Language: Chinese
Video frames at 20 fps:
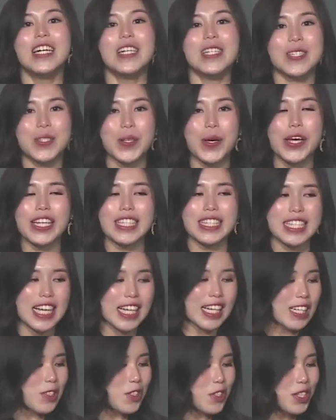所以这
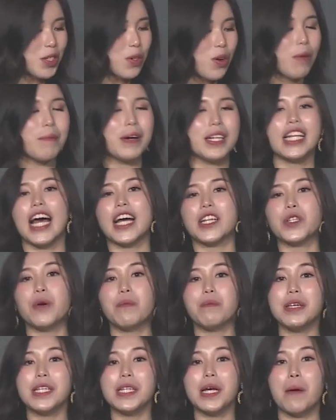个就是我们
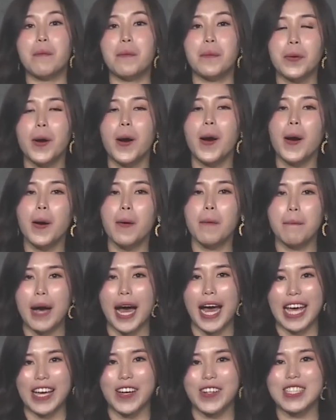Atomy 的
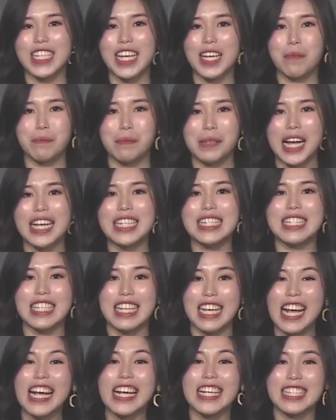Probiotic Plus
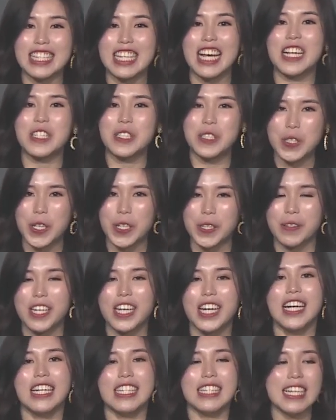益生菌。
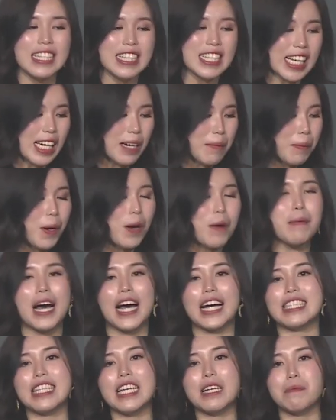那这个 p r o b
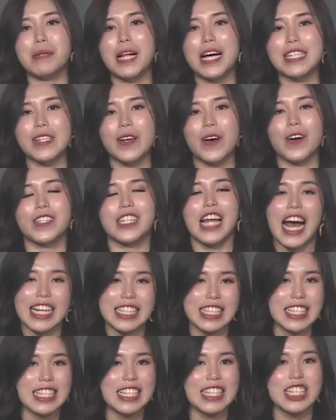o t i c Plus 哦，它
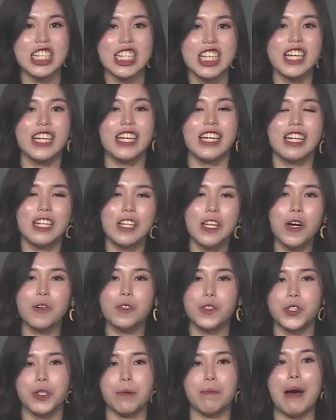其实是六
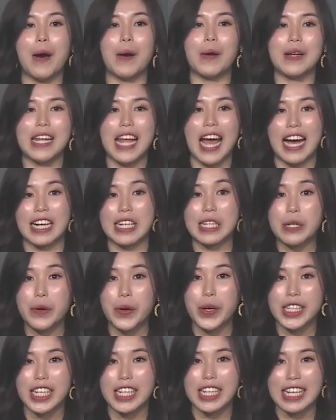十包两个
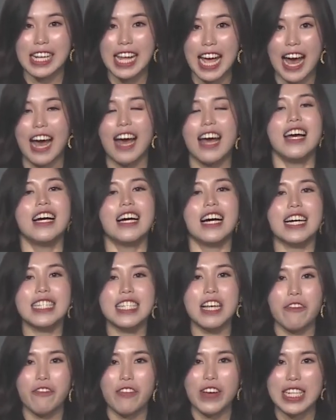月的量，而
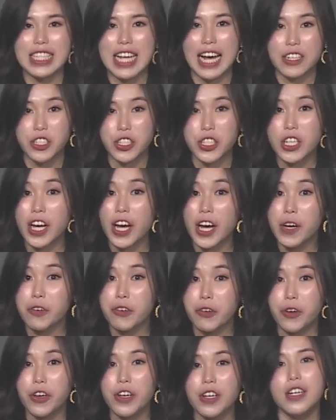且非常适合
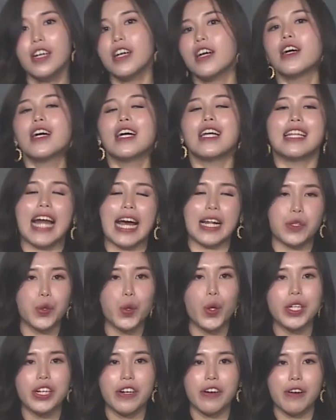于懒
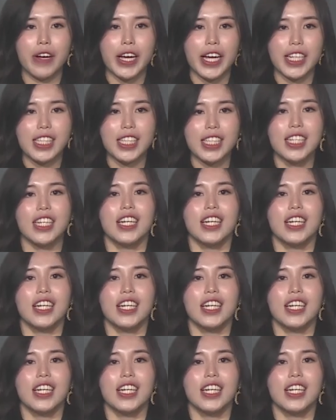惰的人、